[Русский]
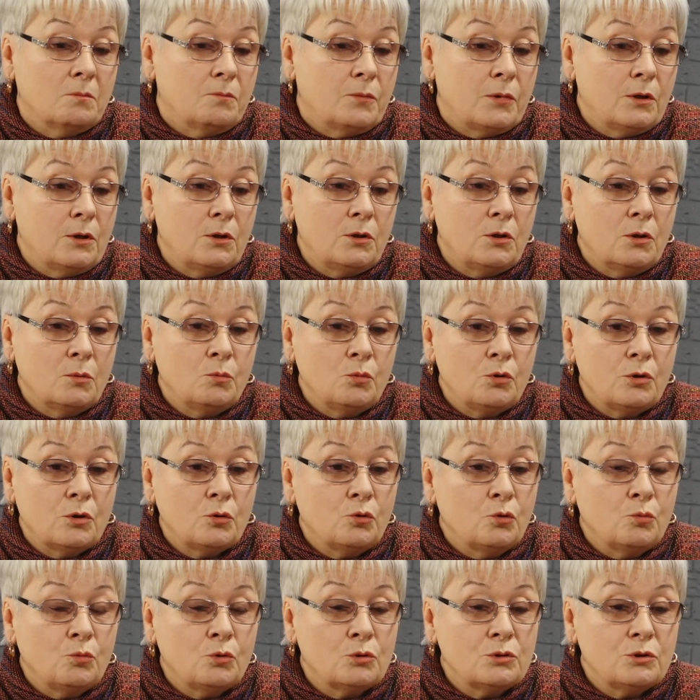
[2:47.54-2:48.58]
Поэтому, я
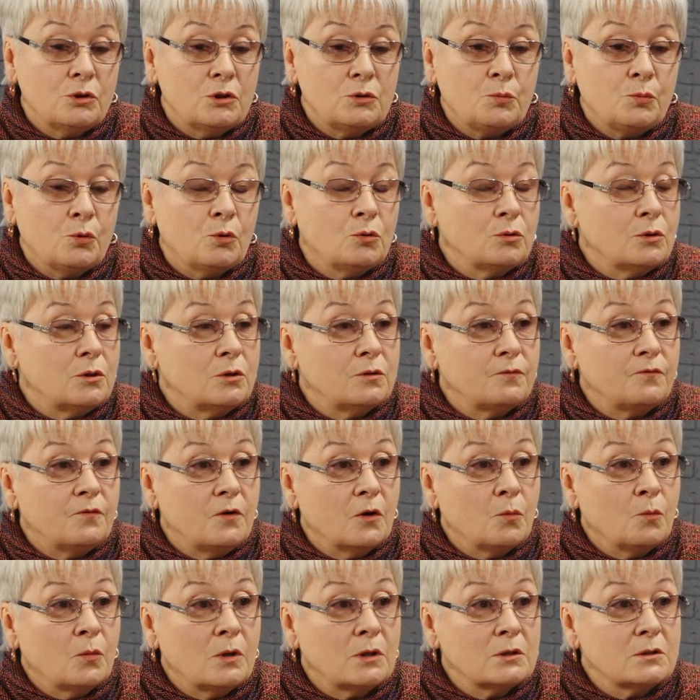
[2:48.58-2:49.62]
думаю, здесь полностью полной
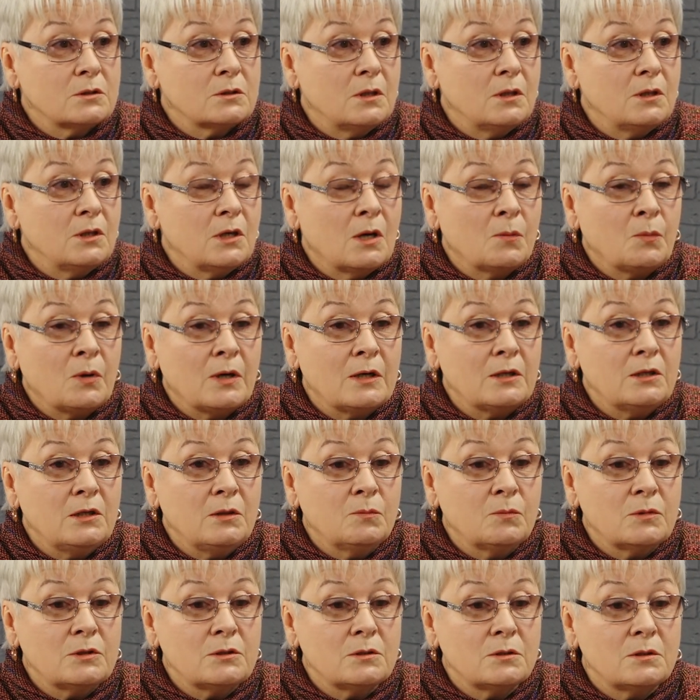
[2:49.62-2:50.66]
информации,
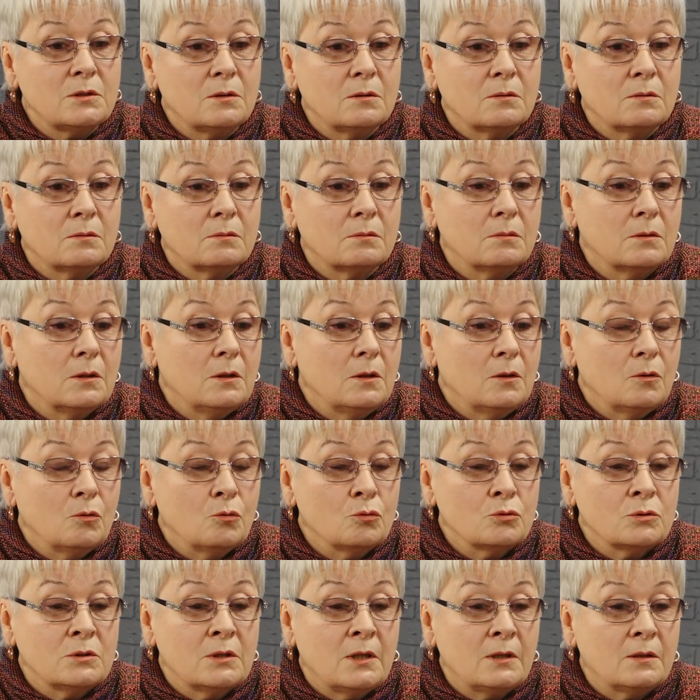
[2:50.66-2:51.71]
необходимости
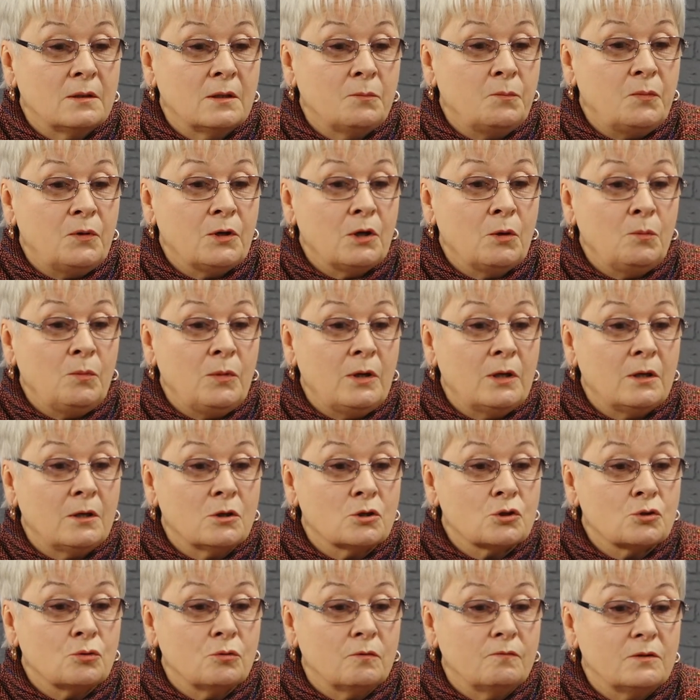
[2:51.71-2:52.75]
узнать на перемене,
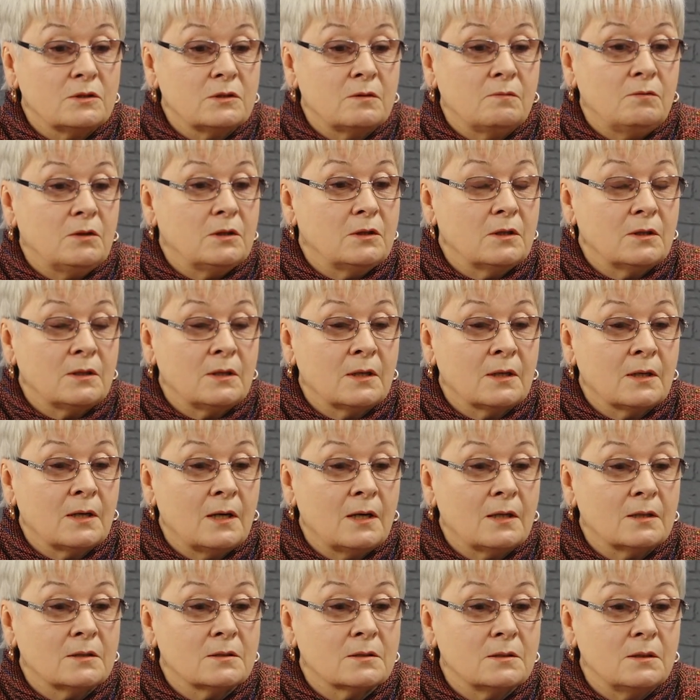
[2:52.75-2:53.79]
что выставлена
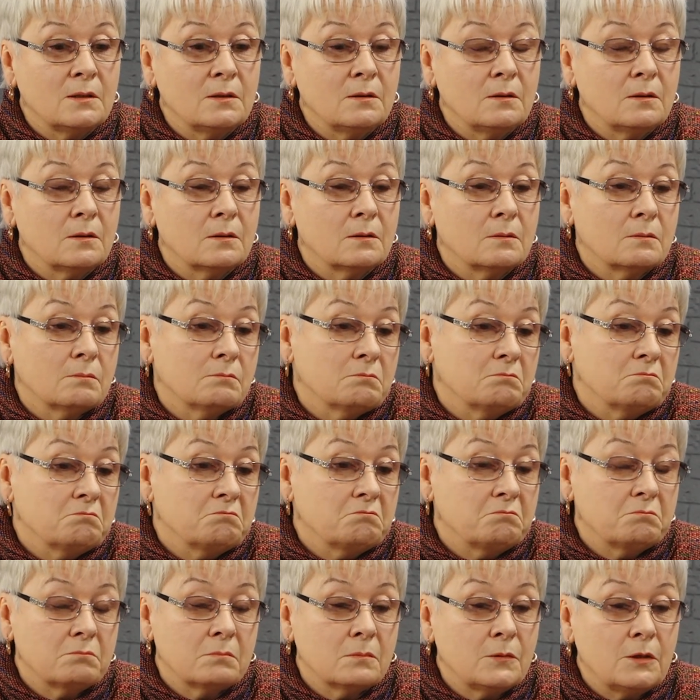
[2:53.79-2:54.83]
такая оценка,
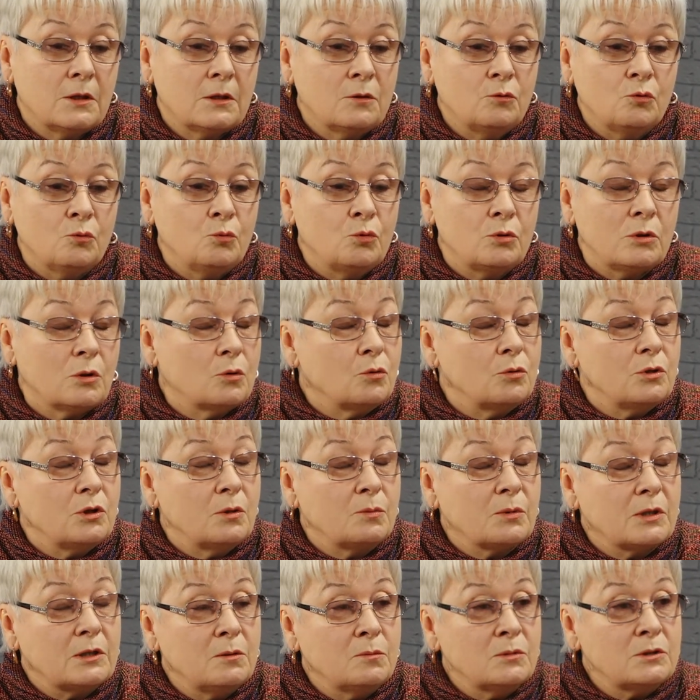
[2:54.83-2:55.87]
я думаю, такой
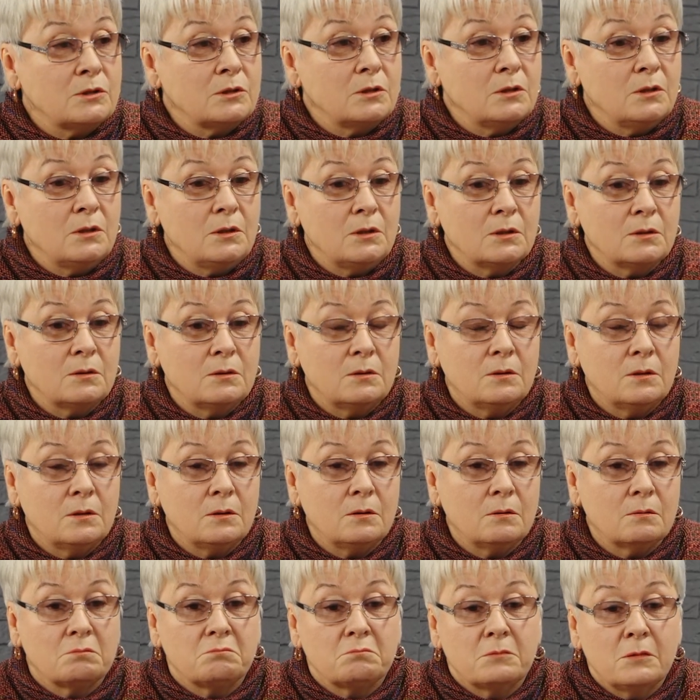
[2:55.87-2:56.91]
необходимости нет, да
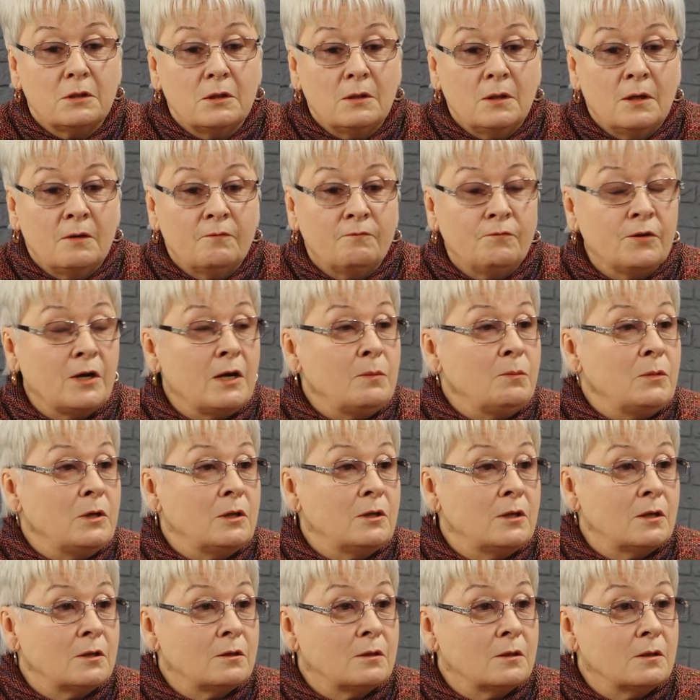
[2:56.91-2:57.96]
и времени
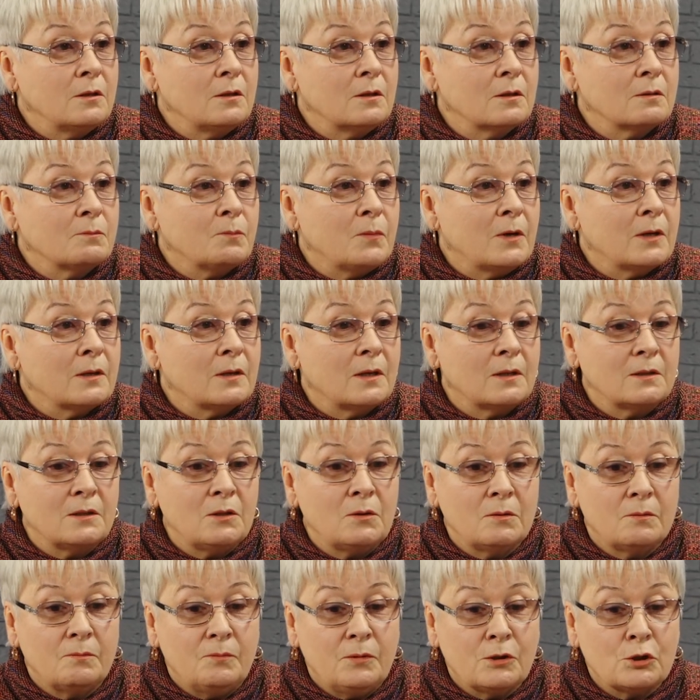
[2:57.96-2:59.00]
на это нет. Пока
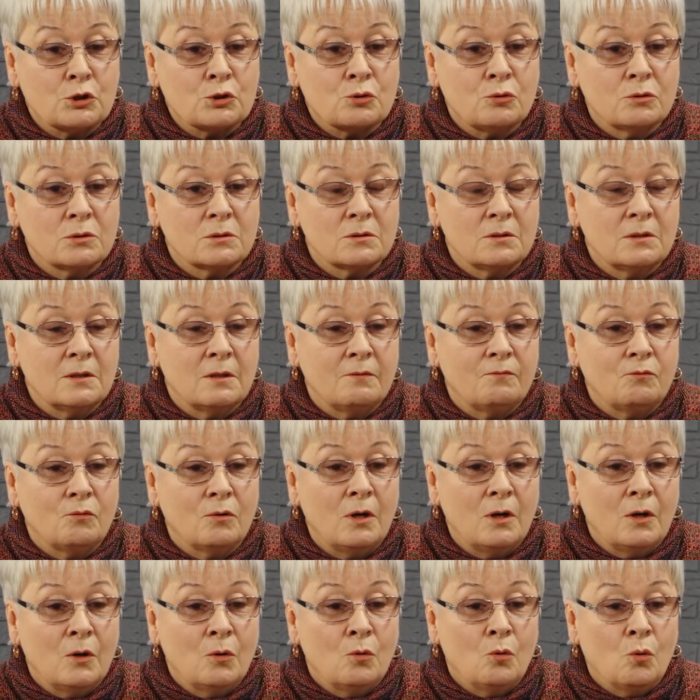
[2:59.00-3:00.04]
ты перешел с одного
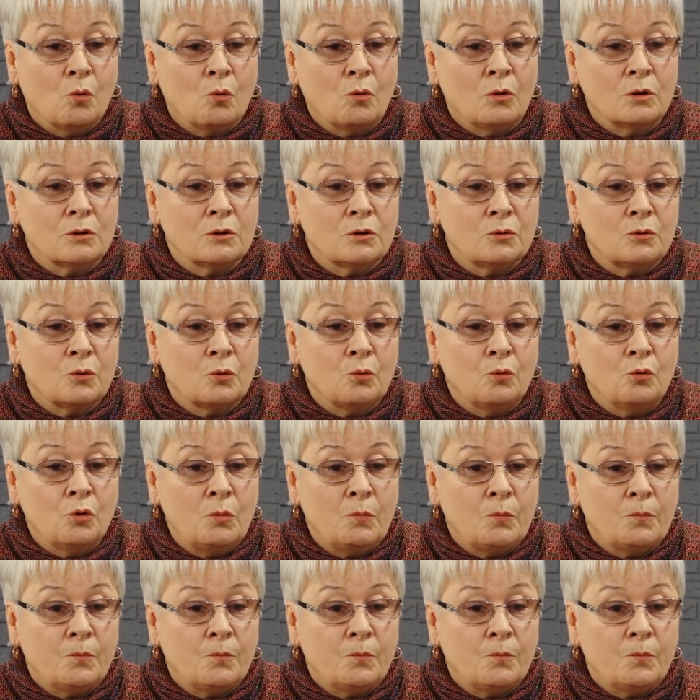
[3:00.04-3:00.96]
урока на другой,